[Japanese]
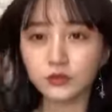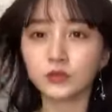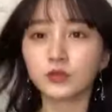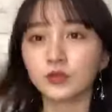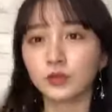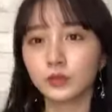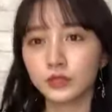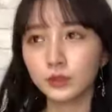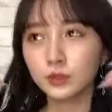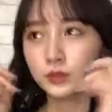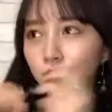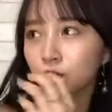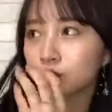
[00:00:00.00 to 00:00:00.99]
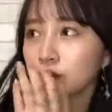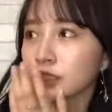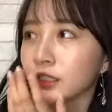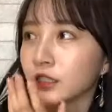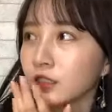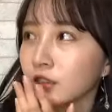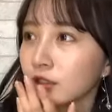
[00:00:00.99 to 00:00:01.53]
そうでも座布団とか引
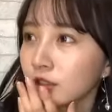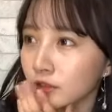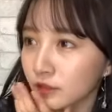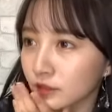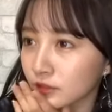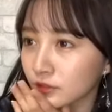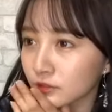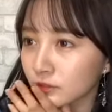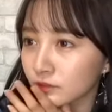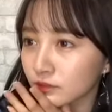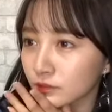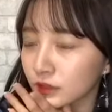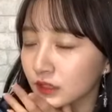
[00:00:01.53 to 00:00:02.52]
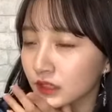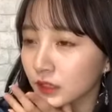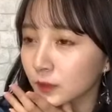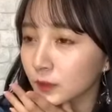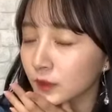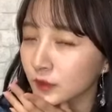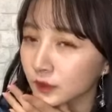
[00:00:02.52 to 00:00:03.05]
けないから引いちゃ
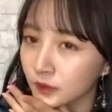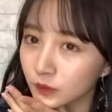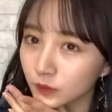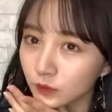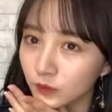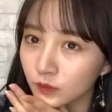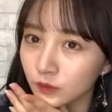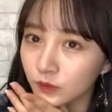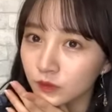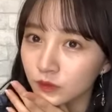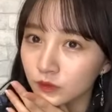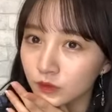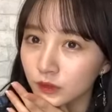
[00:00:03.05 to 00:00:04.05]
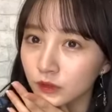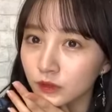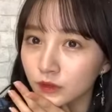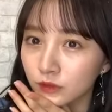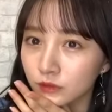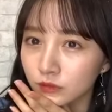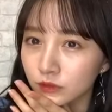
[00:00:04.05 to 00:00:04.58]
ダメなんですよだか
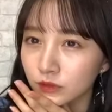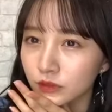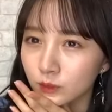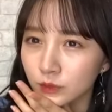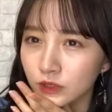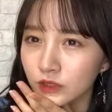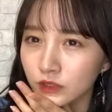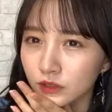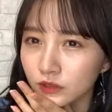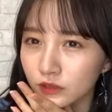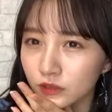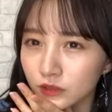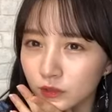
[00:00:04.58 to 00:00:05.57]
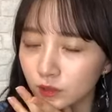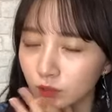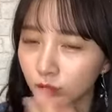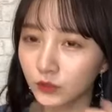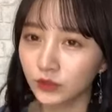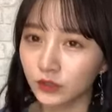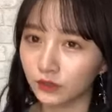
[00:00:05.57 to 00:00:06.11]
らいつも痛って
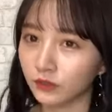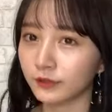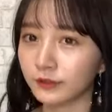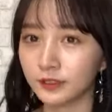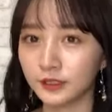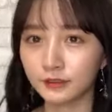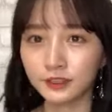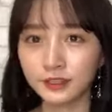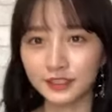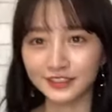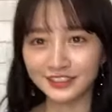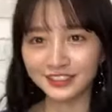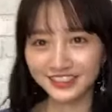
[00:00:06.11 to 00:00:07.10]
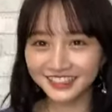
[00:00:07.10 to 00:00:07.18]
思いながら座ってる